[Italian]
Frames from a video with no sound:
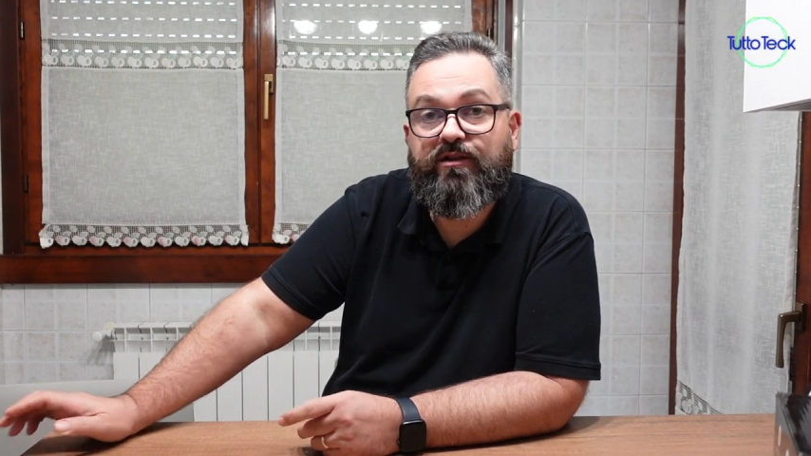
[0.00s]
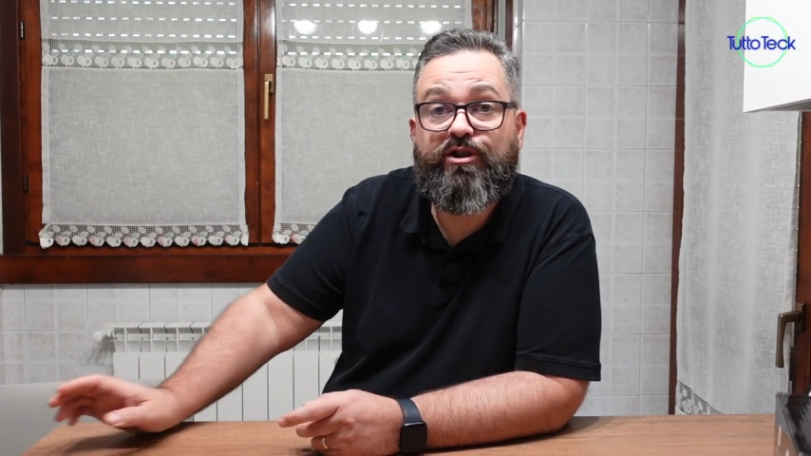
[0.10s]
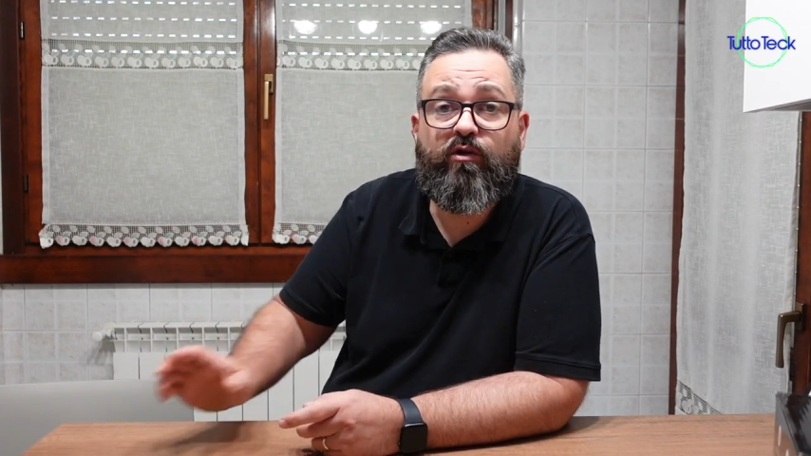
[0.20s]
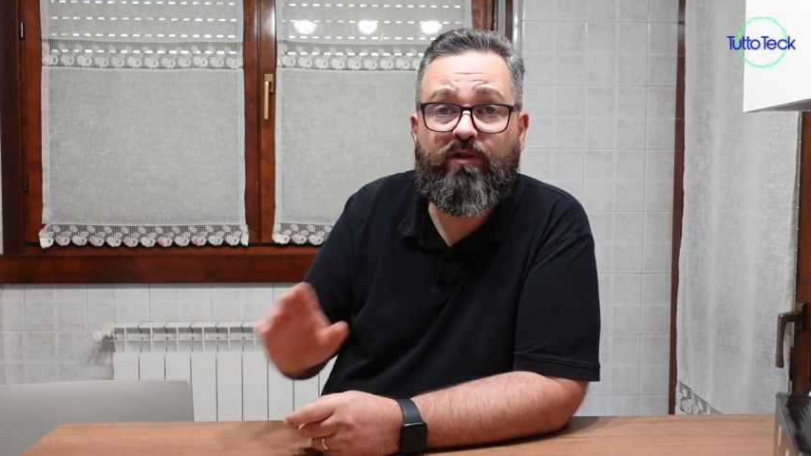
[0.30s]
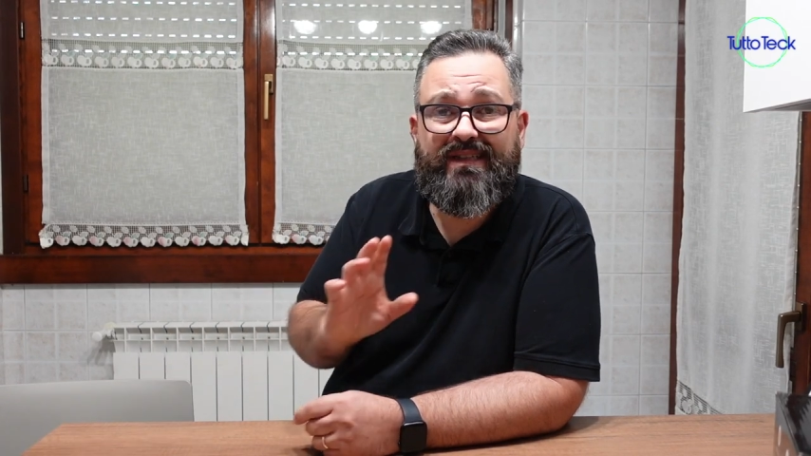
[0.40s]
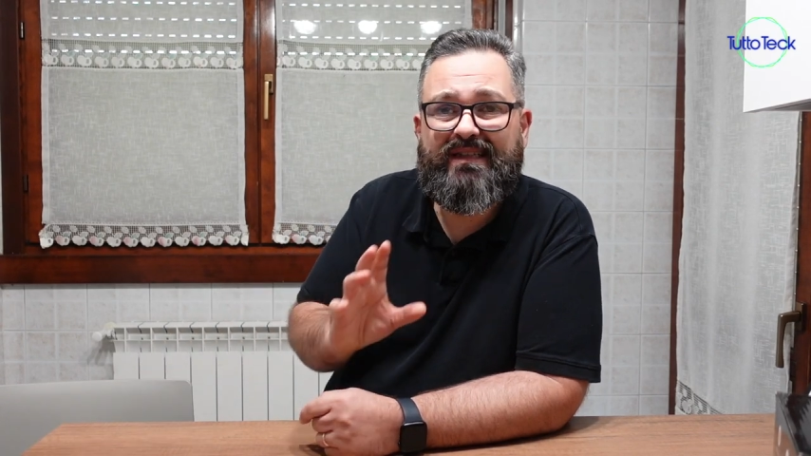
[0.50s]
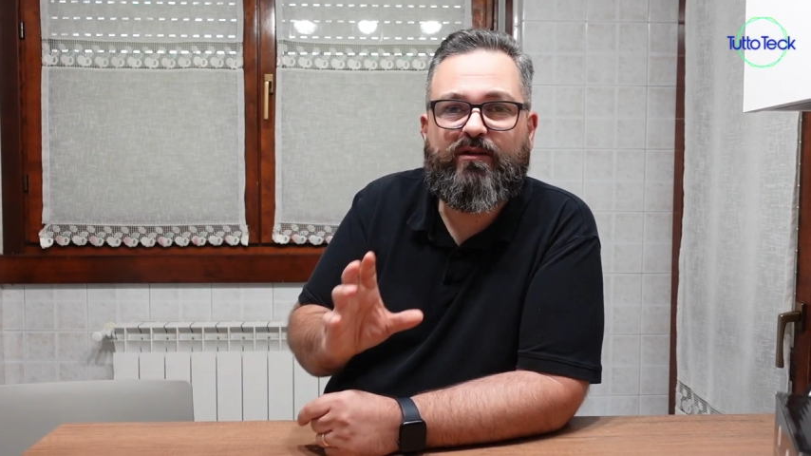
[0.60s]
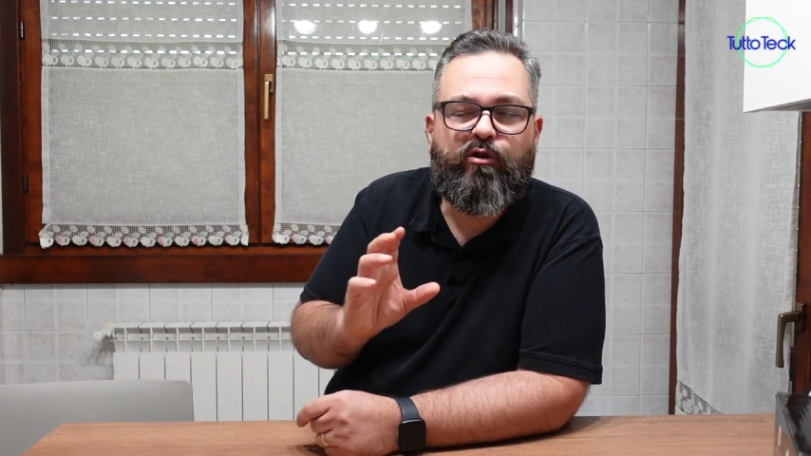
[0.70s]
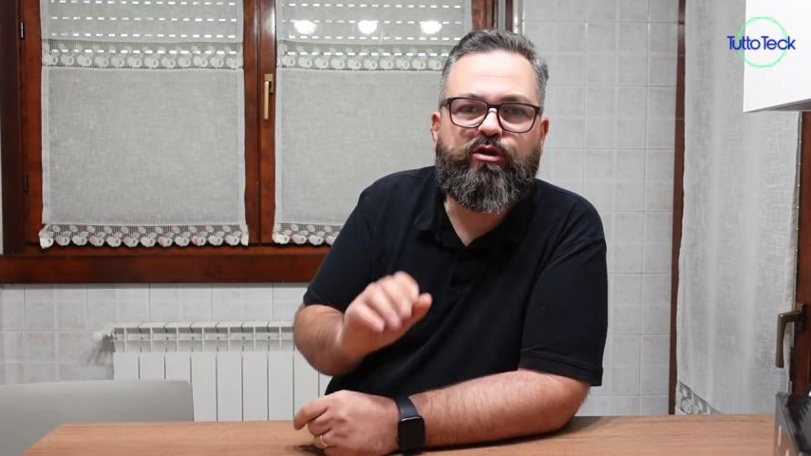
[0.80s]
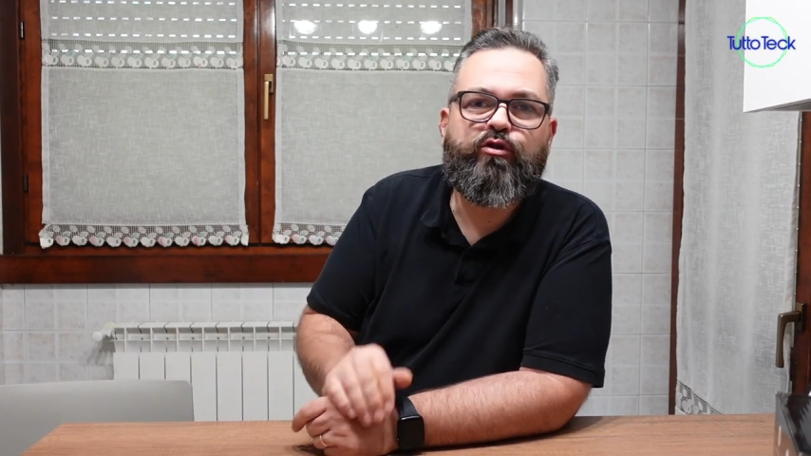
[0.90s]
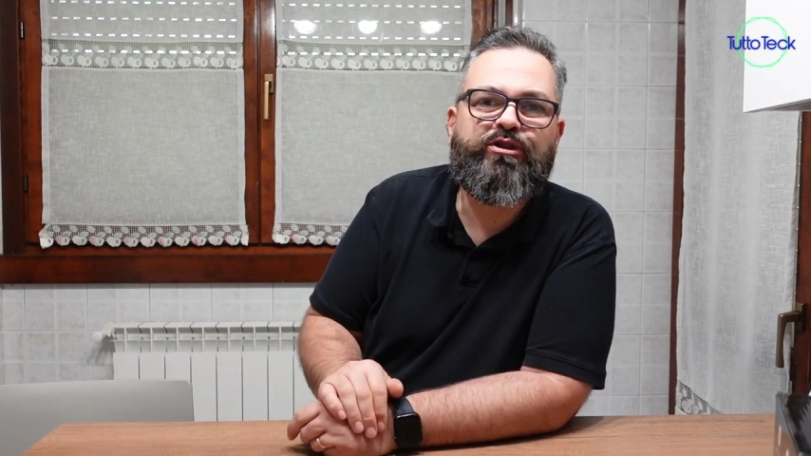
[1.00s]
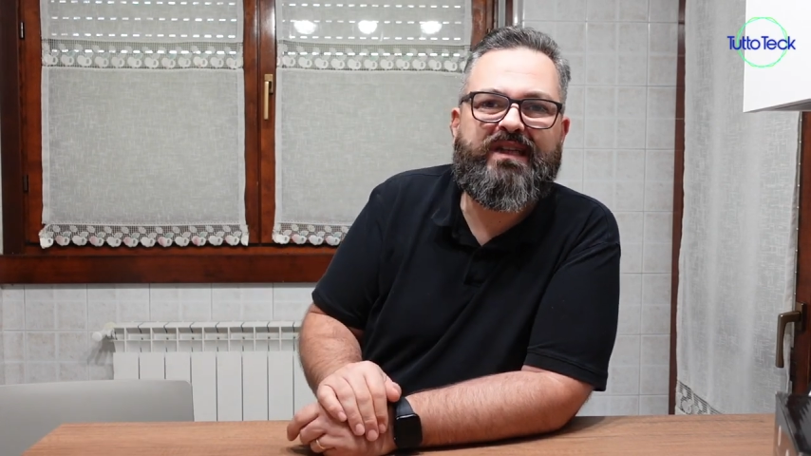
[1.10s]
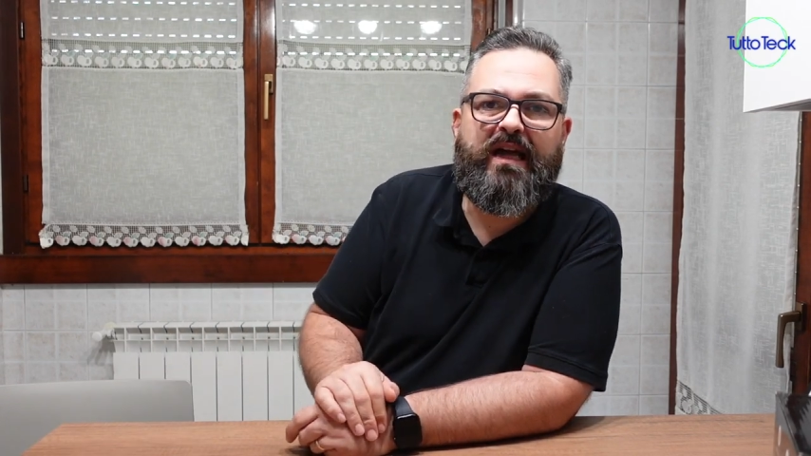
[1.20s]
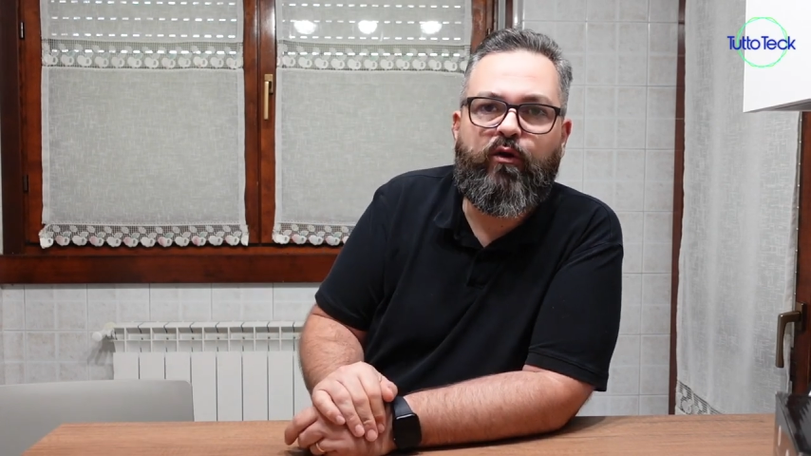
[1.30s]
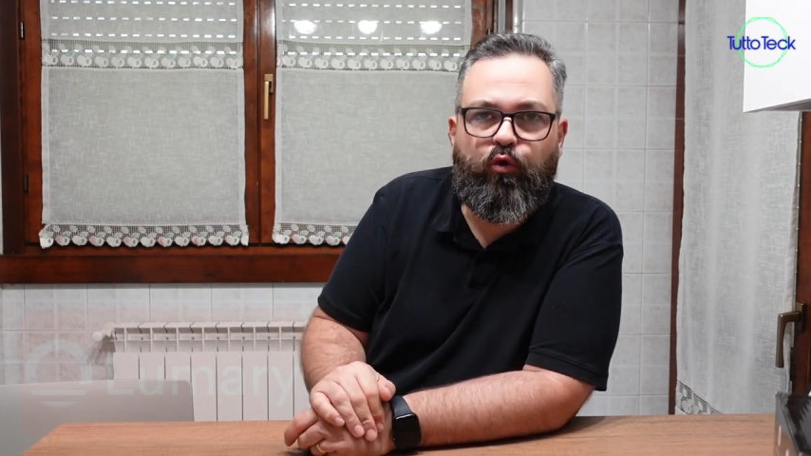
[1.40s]
Ci ha contattato la
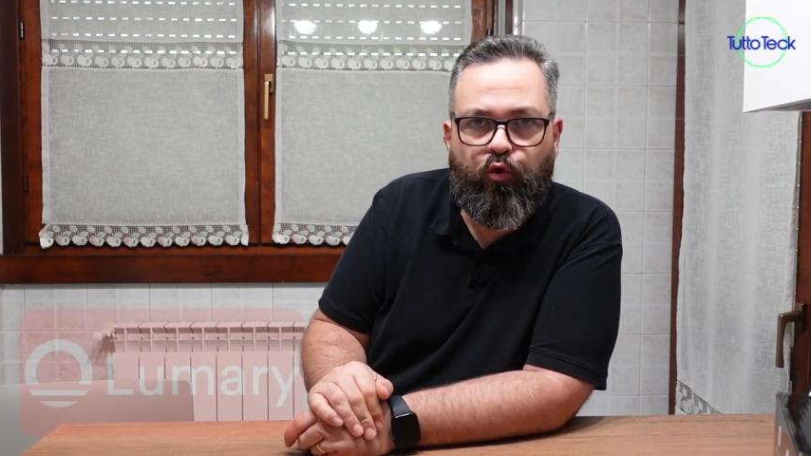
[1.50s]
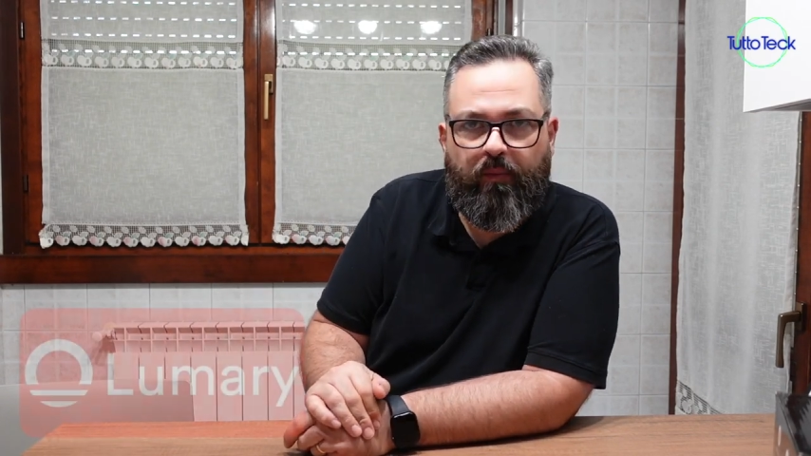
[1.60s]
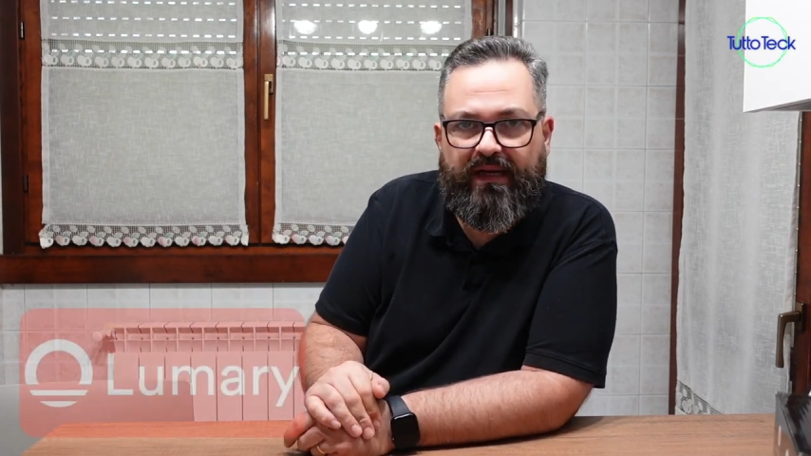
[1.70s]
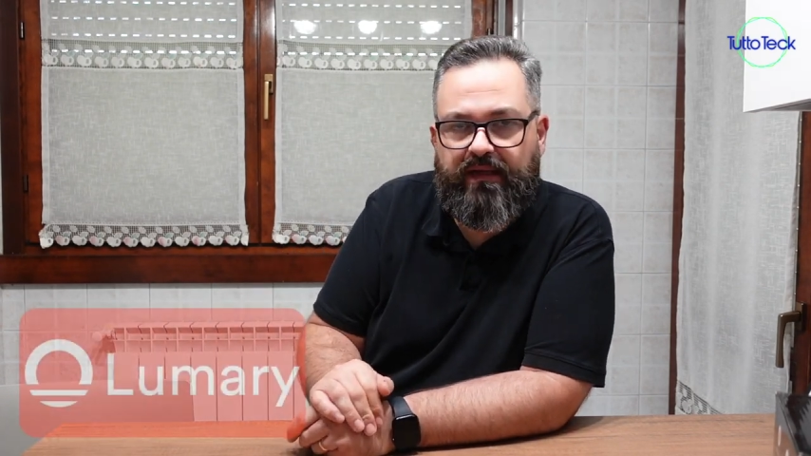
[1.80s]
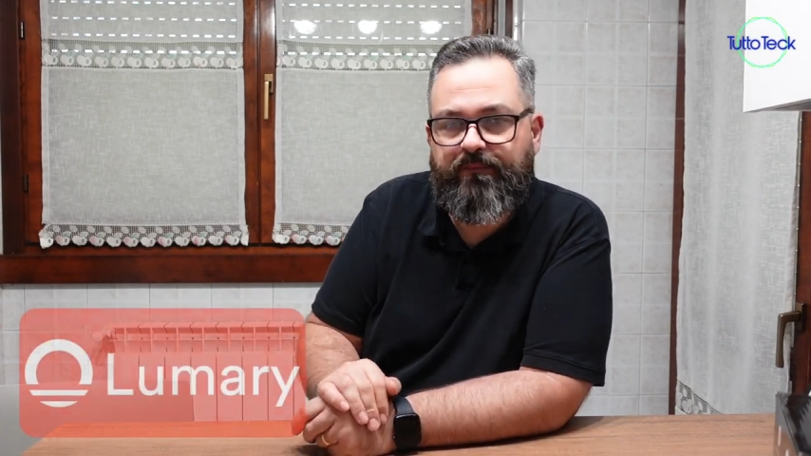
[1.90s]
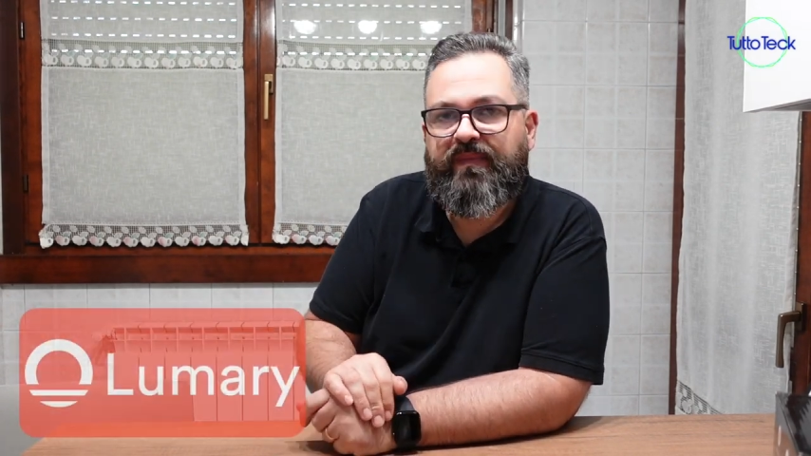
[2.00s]
società Lumari.